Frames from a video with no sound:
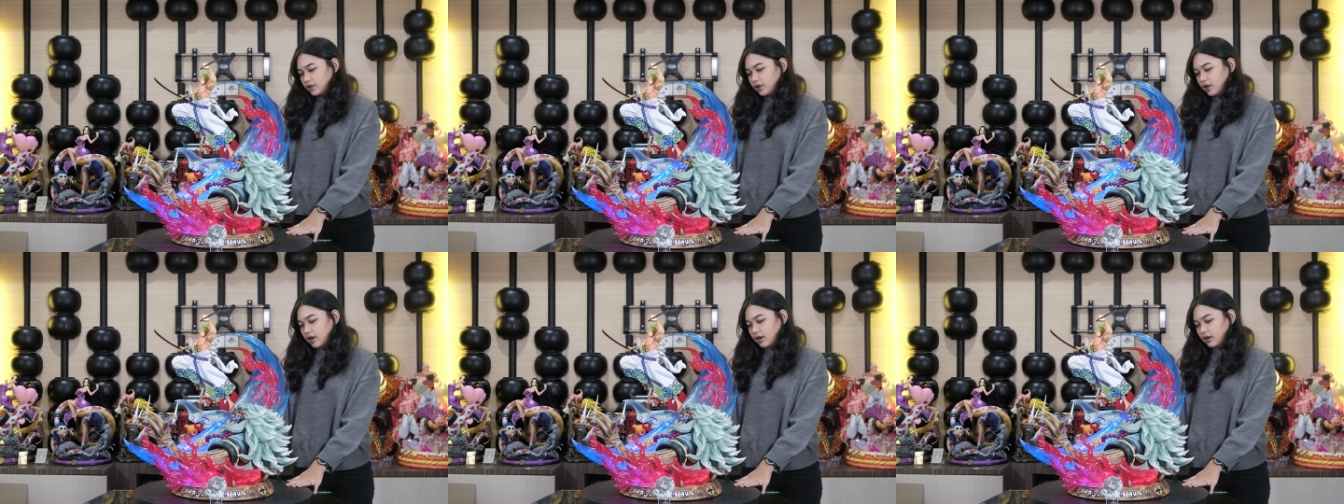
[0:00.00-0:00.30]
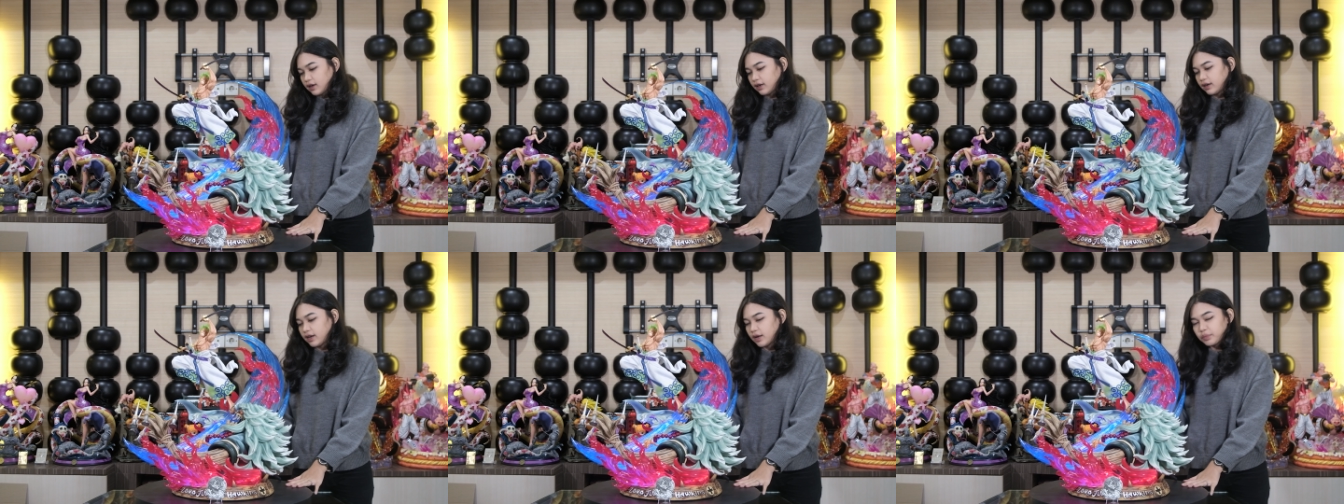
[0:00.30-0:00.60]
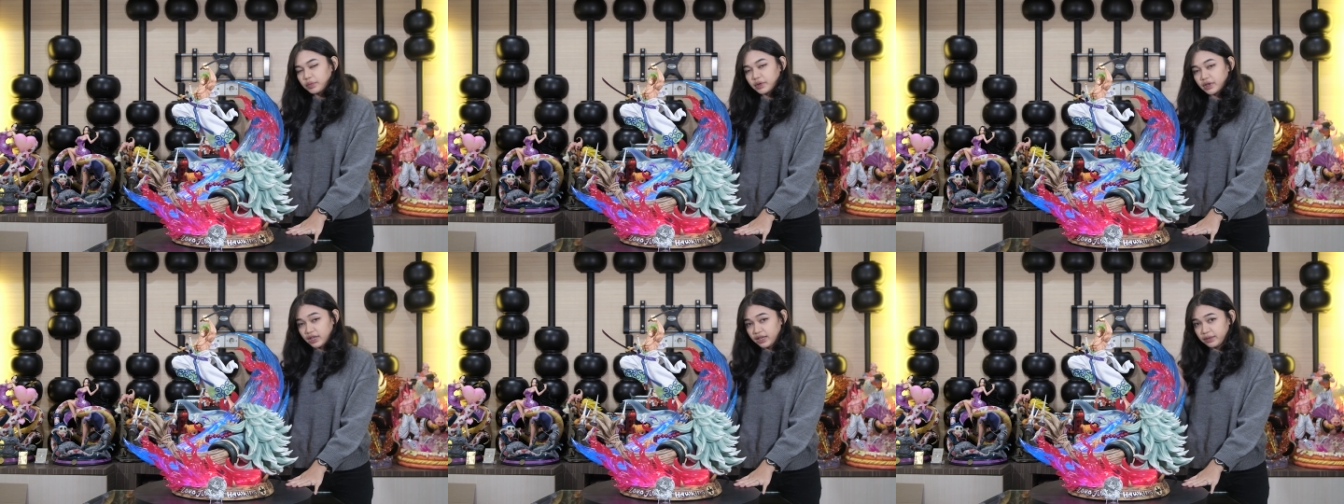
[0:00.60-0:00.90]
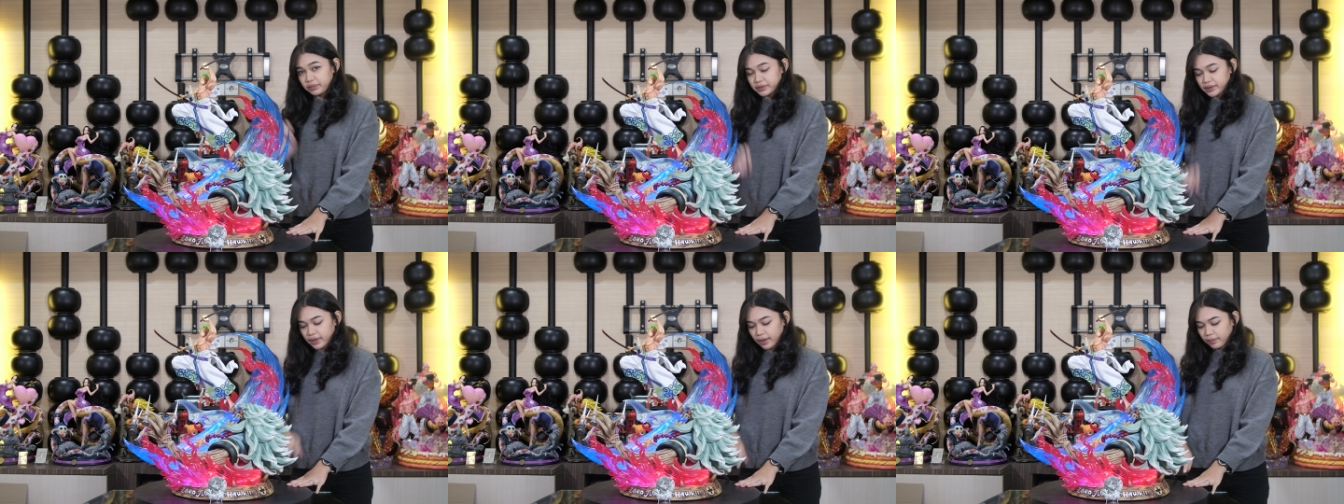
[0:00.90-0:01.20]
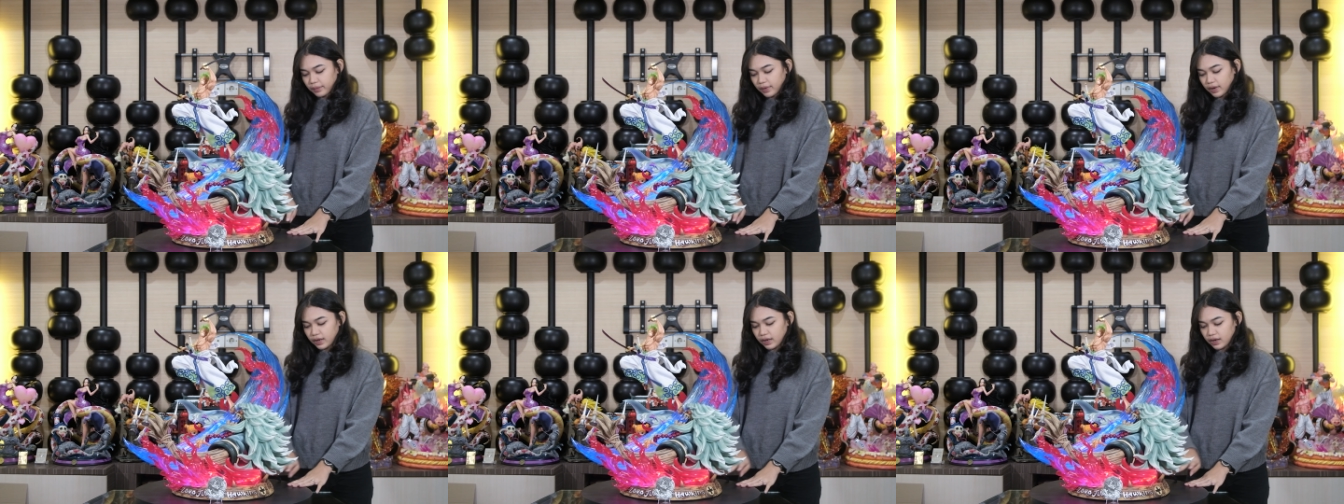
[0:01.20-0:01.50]
Yang kedap-kedip
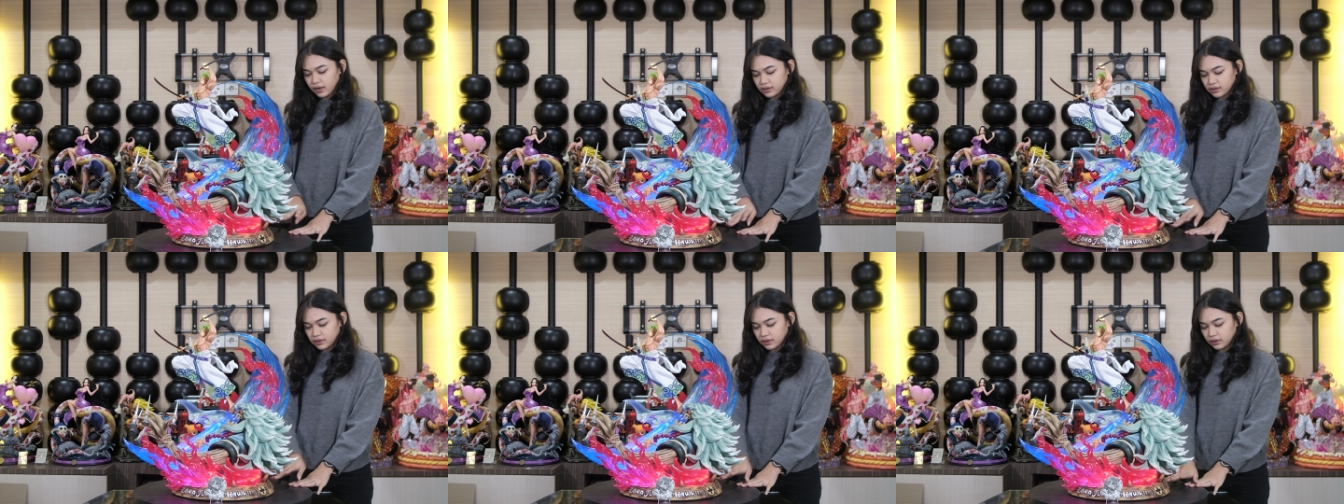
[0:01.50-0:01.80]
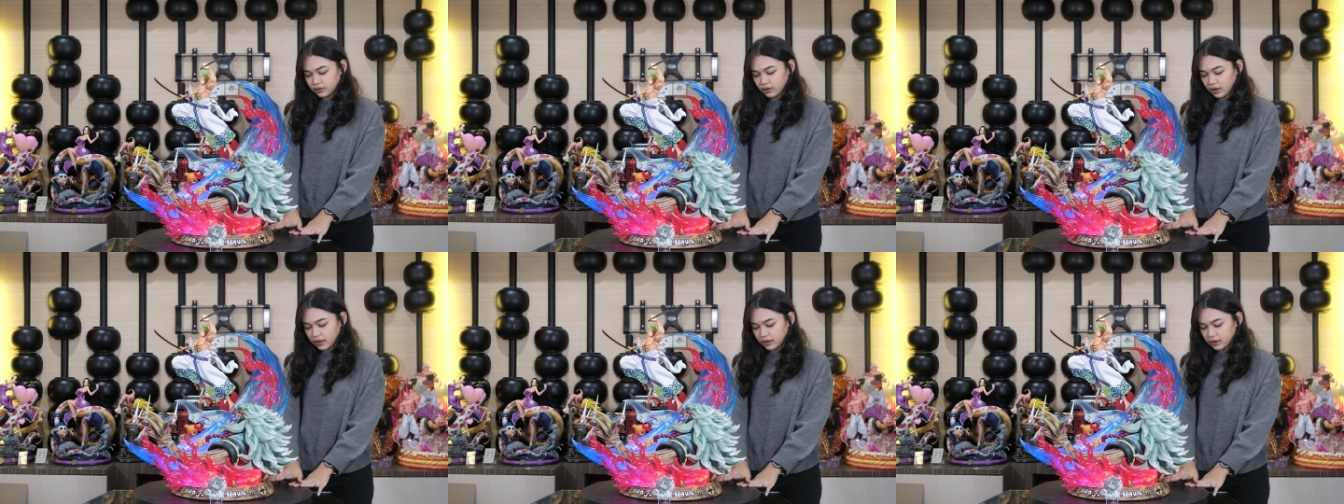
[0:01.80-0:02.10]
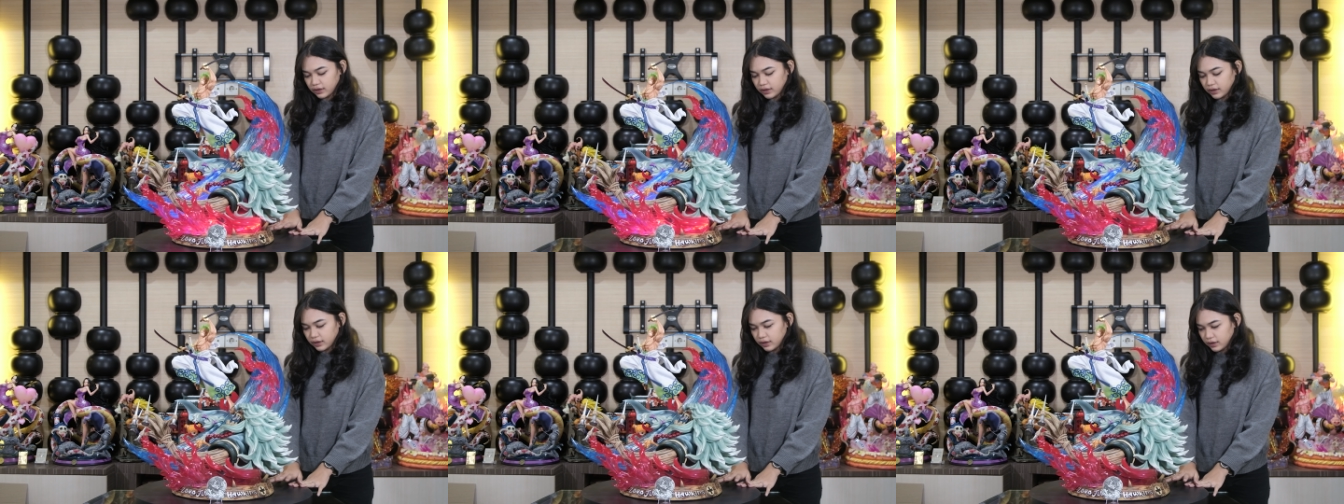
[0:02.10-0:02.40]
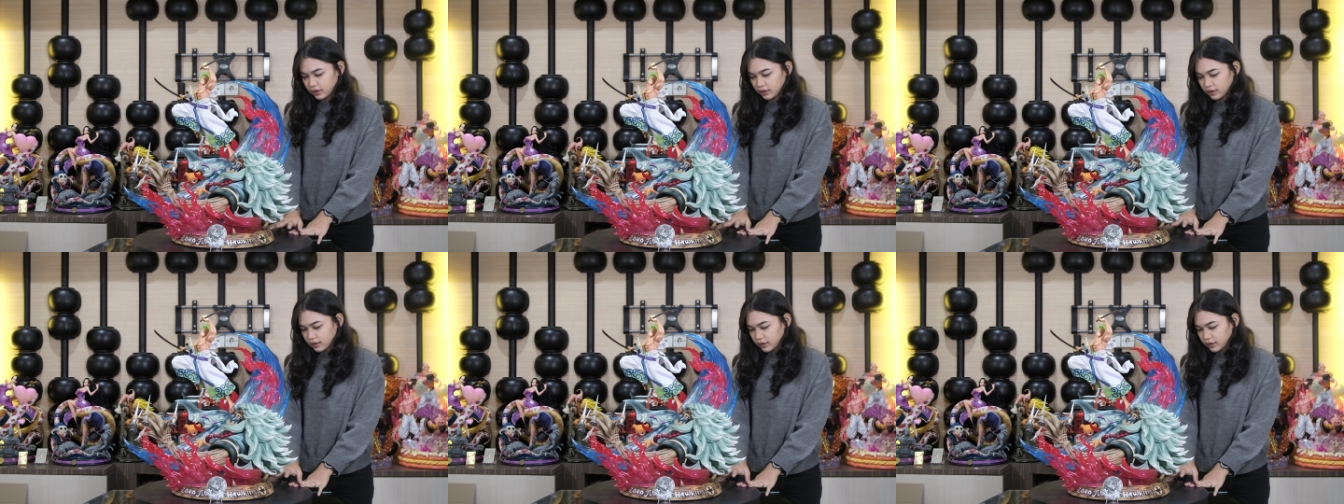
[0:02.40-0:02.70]
sama yang satu lagi